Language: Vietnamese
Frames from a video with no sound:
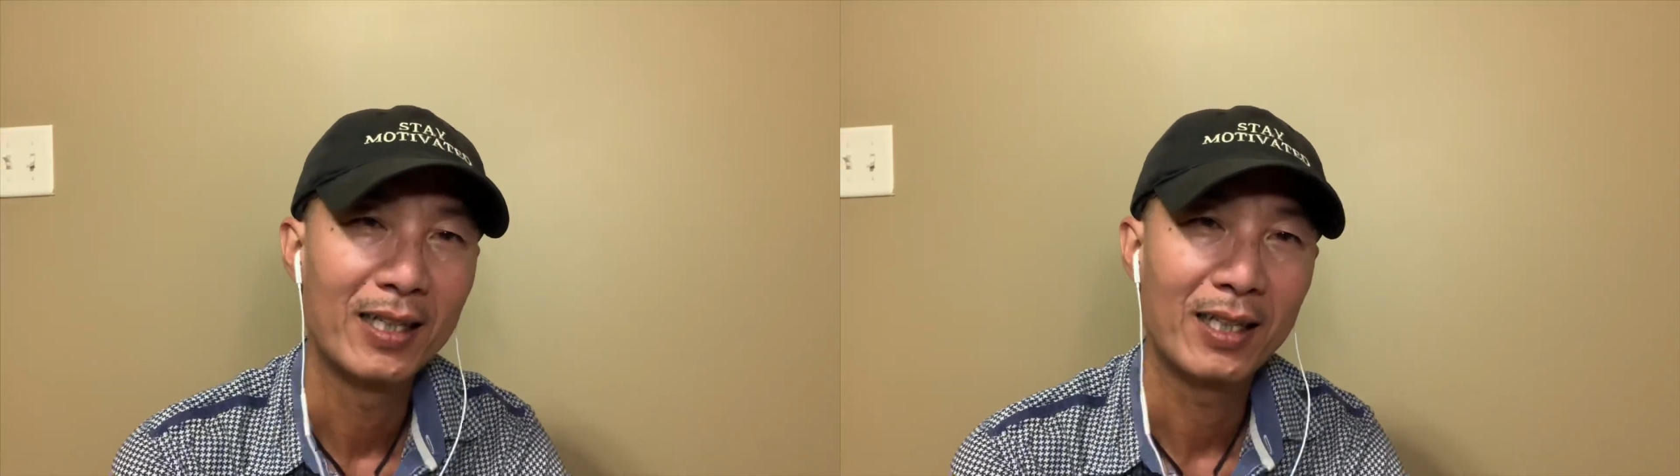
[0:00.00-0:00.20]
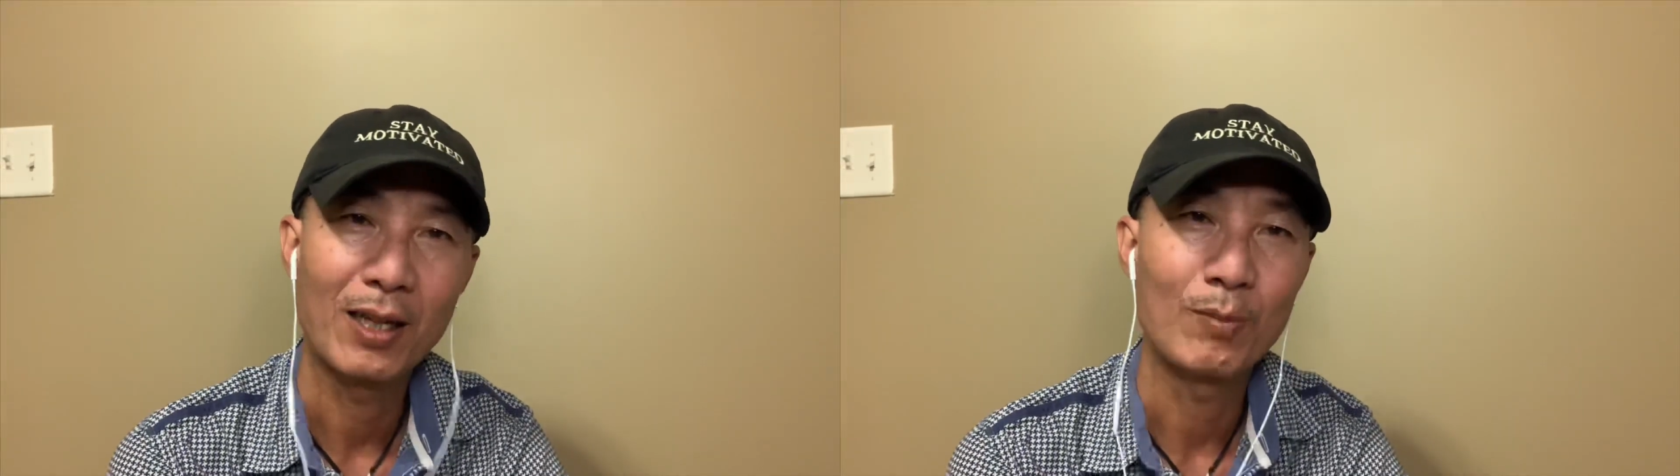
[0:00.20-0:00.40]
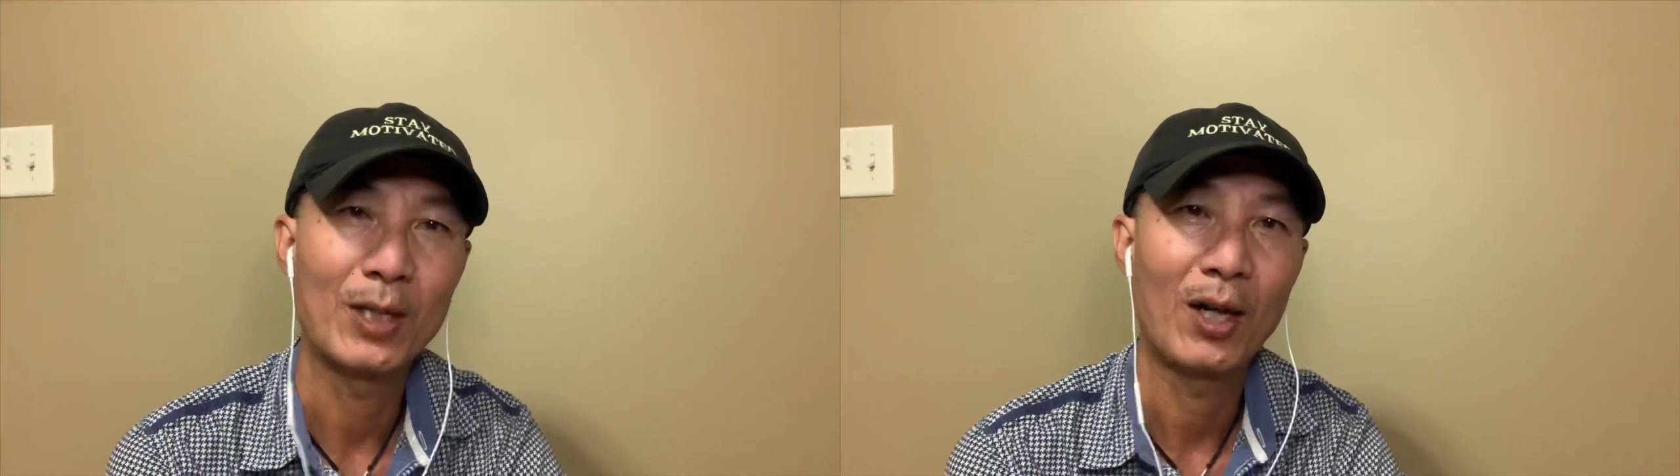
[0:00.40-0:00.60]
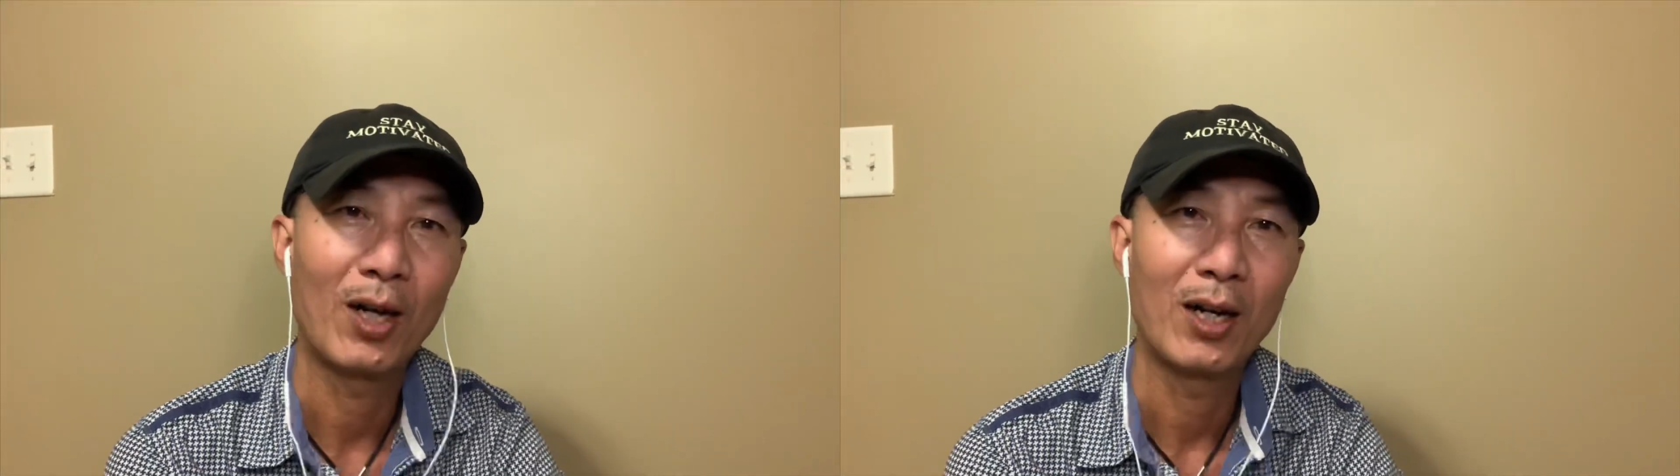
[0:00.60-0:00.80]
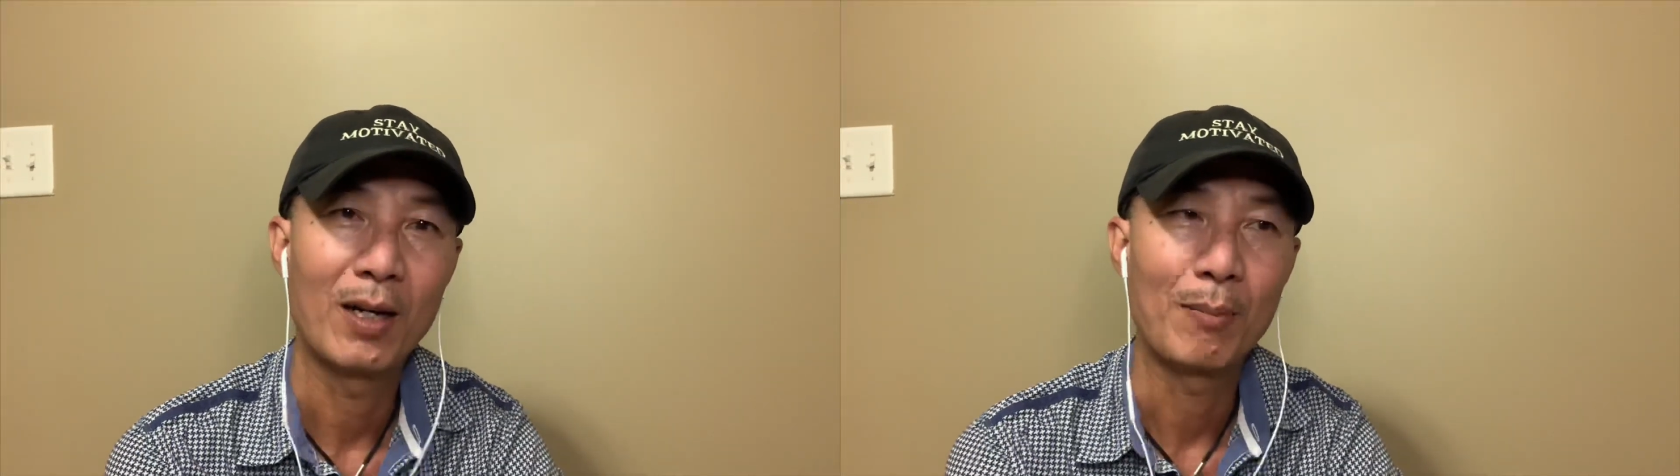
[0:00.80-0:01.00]
nó không
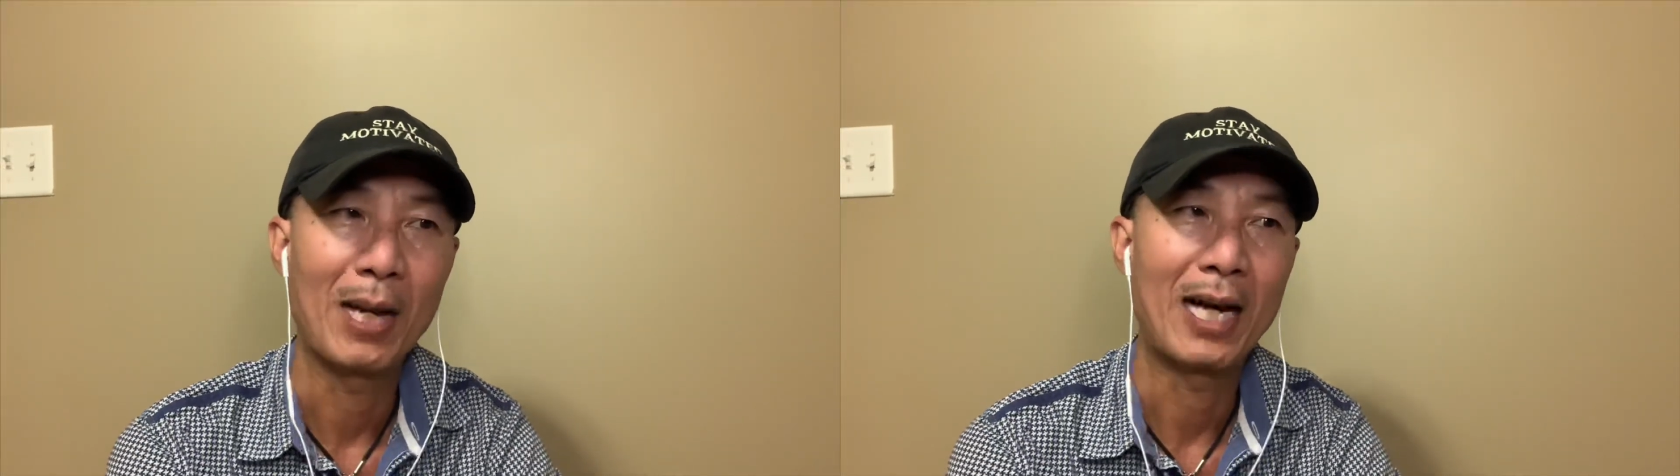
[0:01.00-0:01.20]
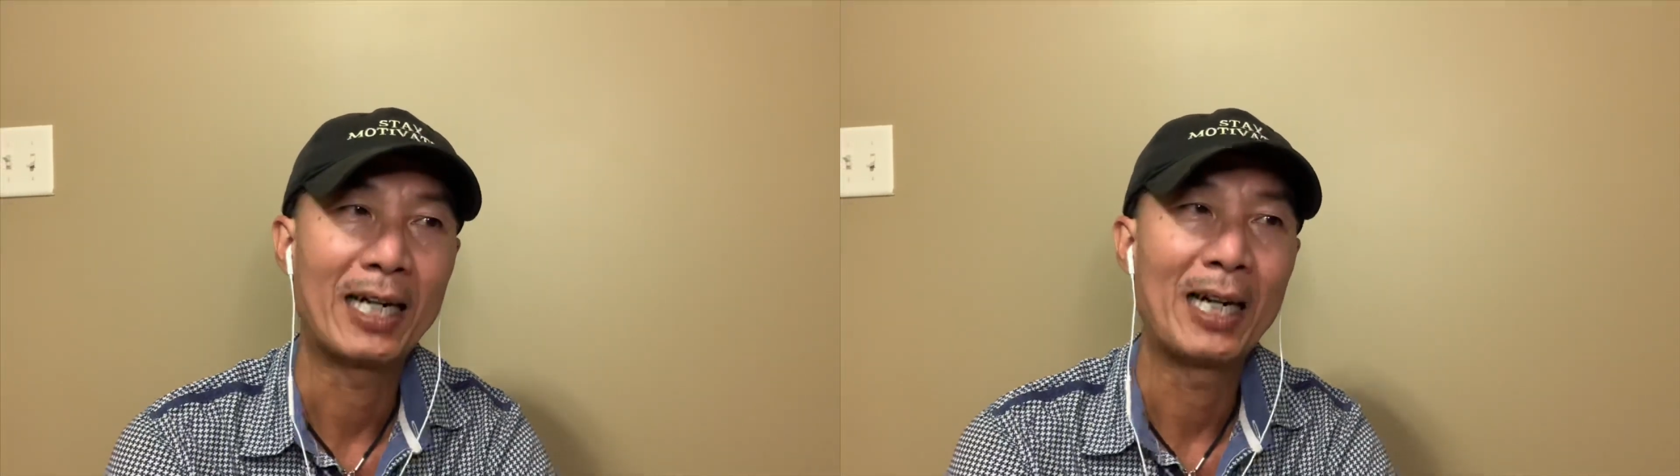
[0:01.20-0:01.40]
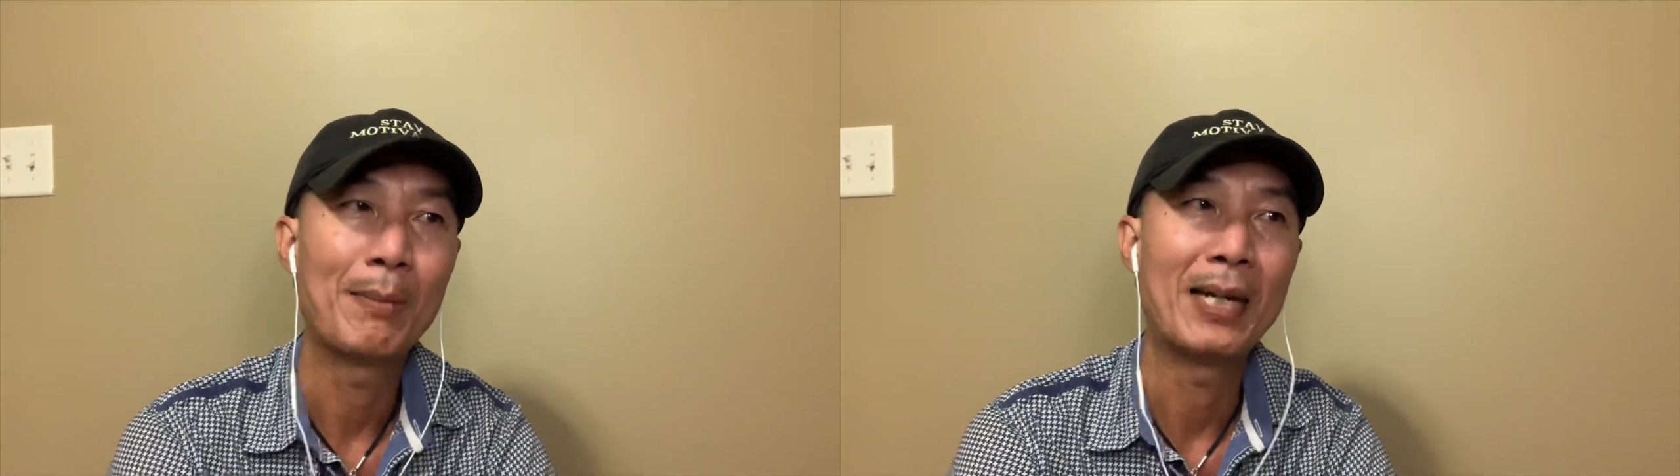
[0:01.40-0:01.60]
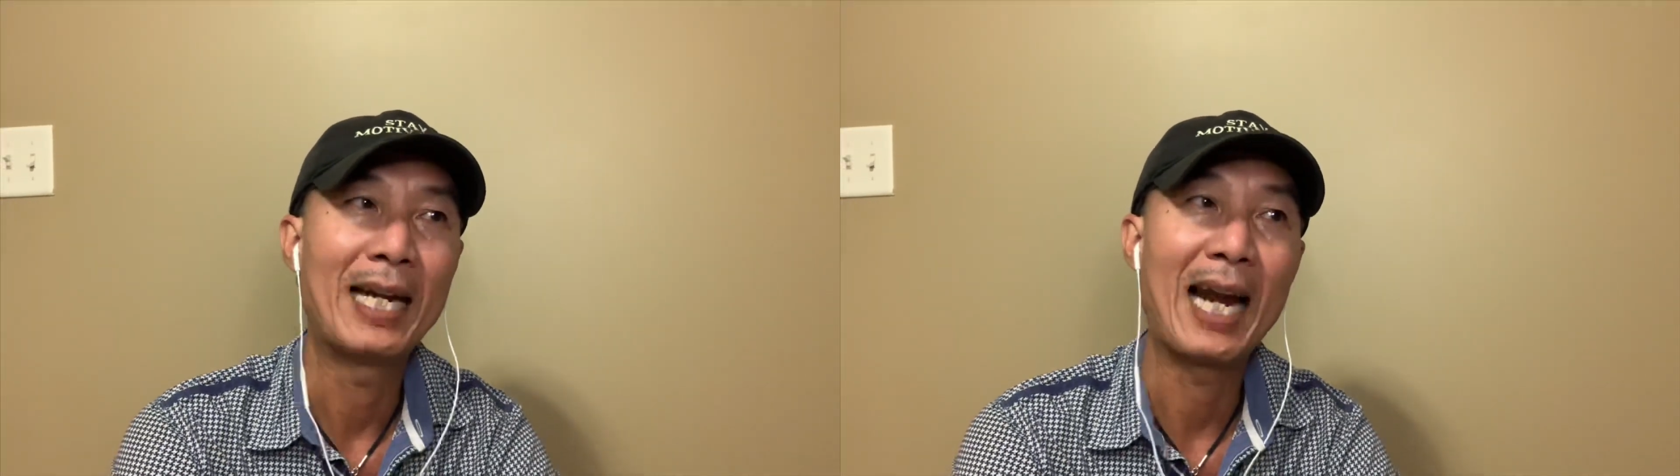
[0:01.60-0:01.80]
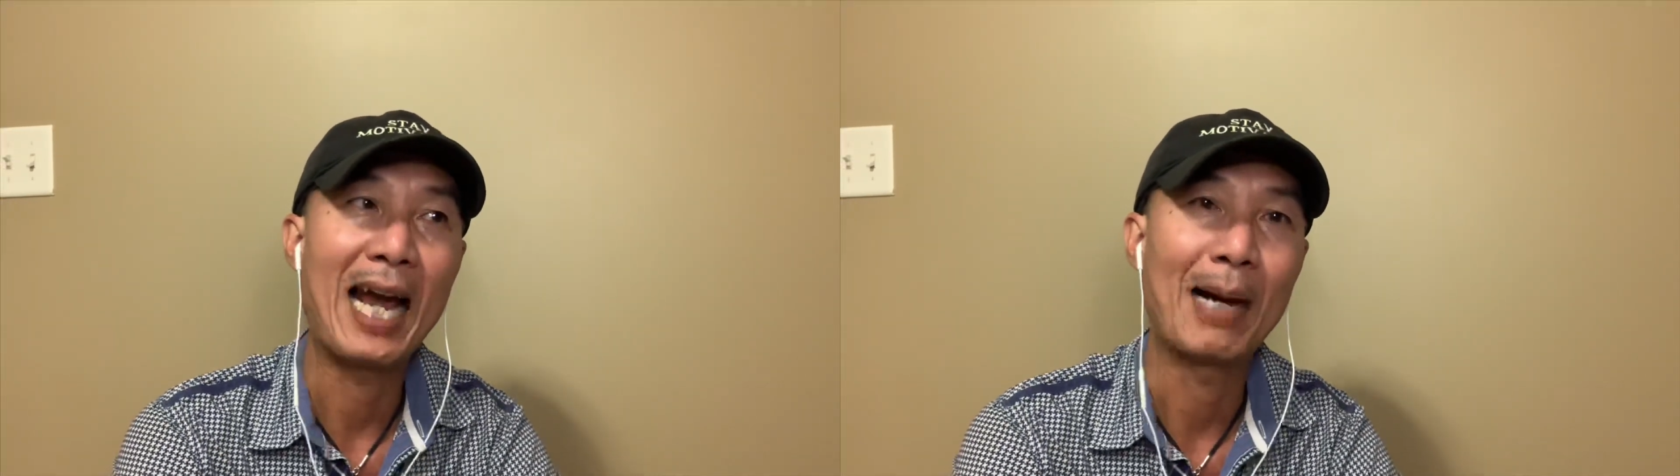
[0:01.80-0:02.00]
cho mà khi mình
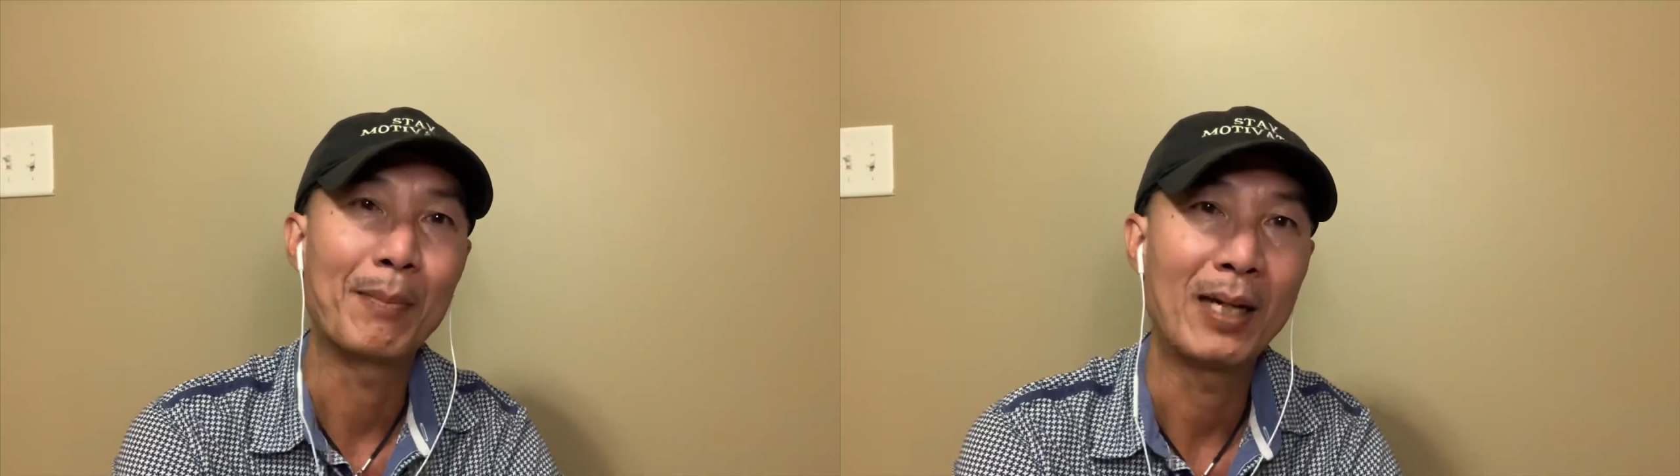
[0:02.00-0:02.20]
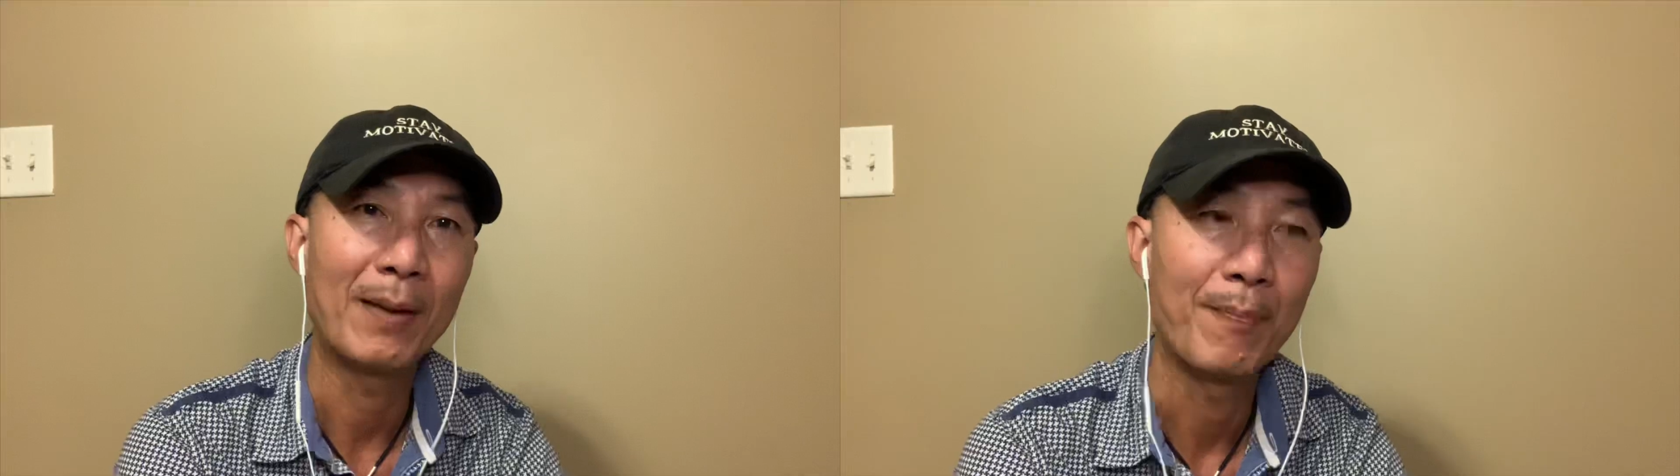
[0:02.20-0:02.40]
đi làm á